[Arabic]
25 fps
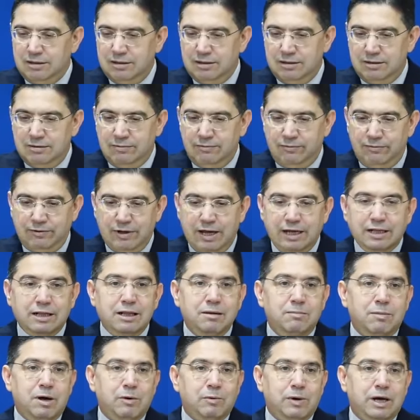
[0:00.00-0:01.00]
آه، في
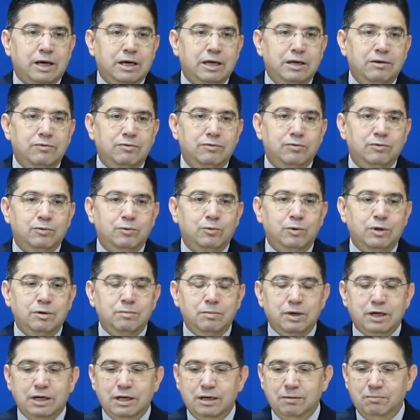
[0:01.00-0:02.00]
هذه المواقف
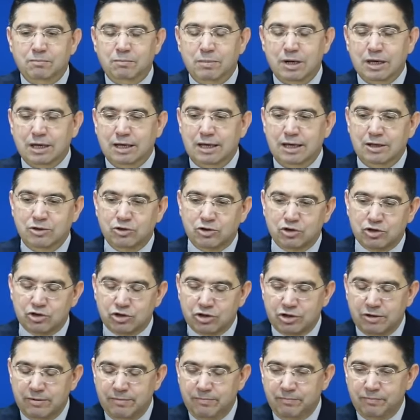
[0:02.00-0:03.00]
والمغرب ما
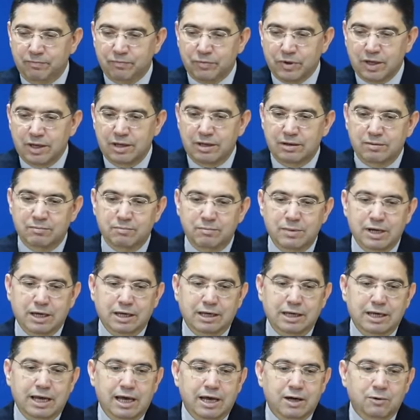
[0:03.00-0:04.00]
كانش ما
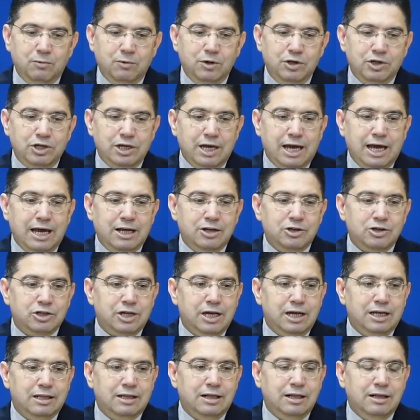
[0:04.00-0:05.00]
كيحاولش
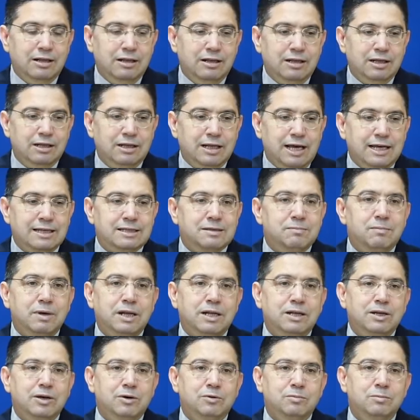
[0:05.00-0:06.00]
يعالج هذه الأزمة
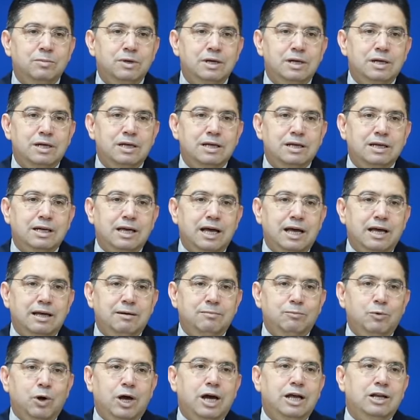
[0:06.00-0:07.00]
اليوم
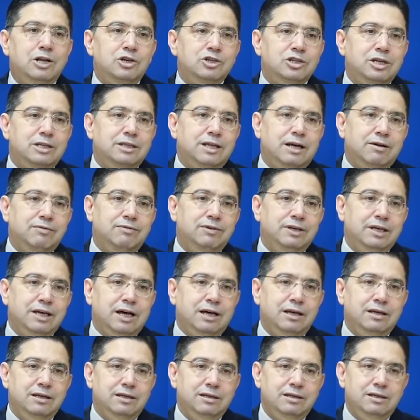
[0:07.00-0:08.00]
كمعالجة
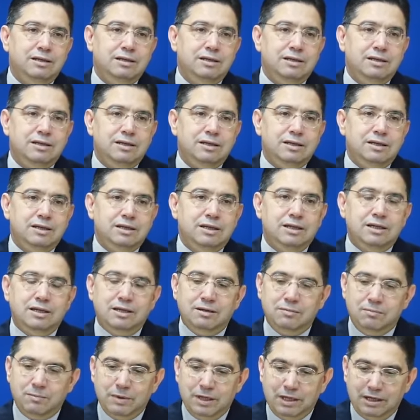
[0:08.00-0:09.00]
ظرفية
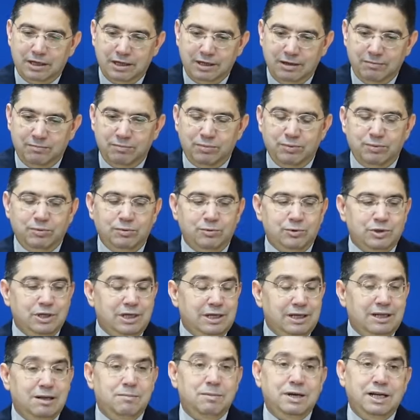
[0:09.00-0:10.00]
المغرب
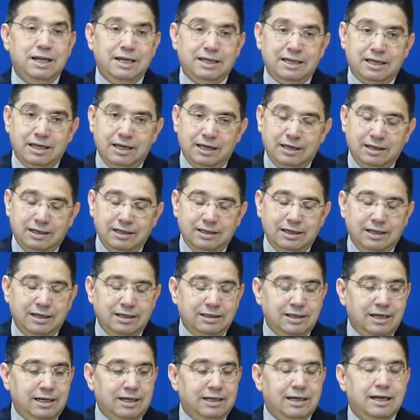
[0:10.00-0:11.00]
وجلاله الملك اكد
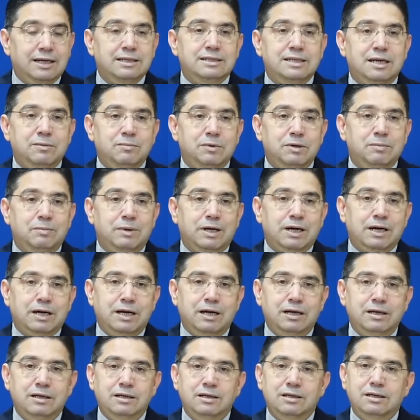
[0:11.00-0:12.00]
على ذلك اكثر من
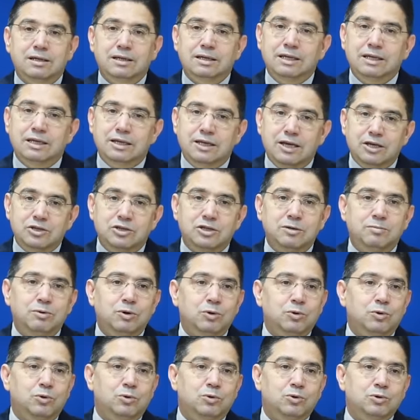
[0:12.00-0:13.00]
مره يجب
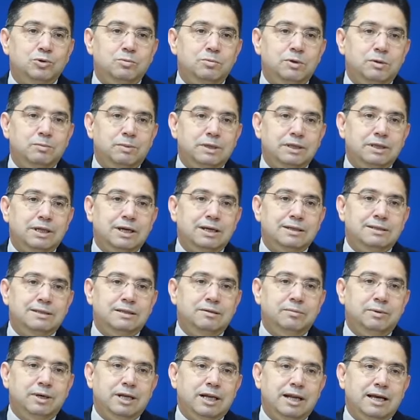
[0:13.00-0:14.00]
الخروج من منطقه
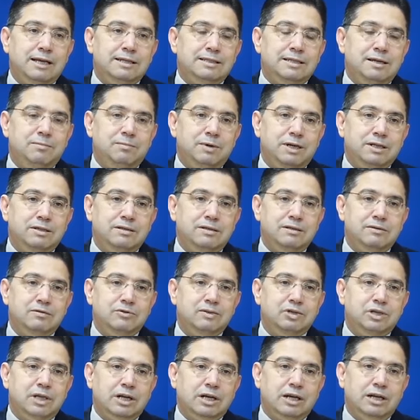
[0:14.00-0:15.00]
تدبير الازمات
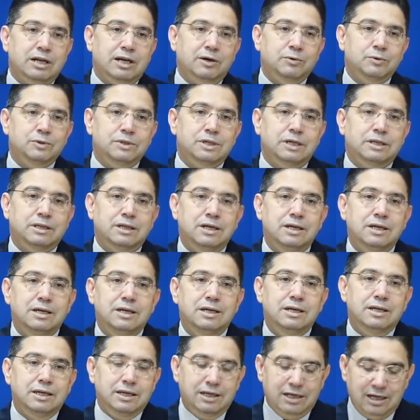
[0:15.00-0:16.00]
في الشرق الاوسط
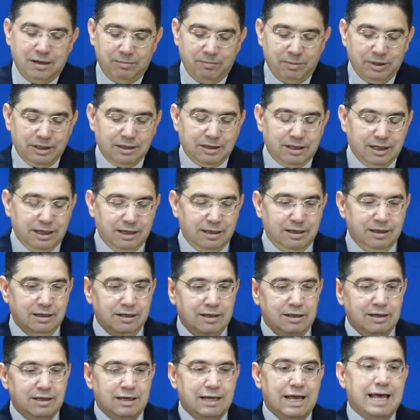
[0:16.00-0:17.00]
الى منطق
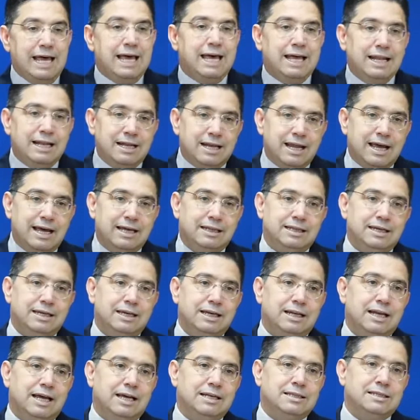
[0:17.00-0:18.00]
حل
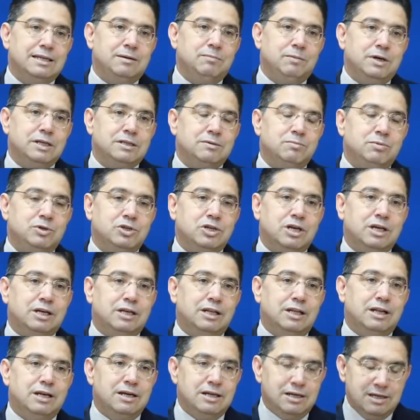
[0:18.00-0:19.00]
هذه الازمات
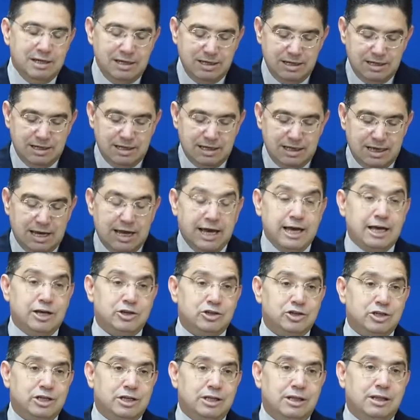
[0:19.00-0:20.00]
بشكل
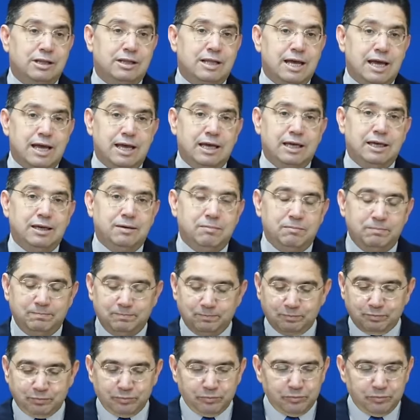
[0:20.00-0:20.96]
عاجل دائم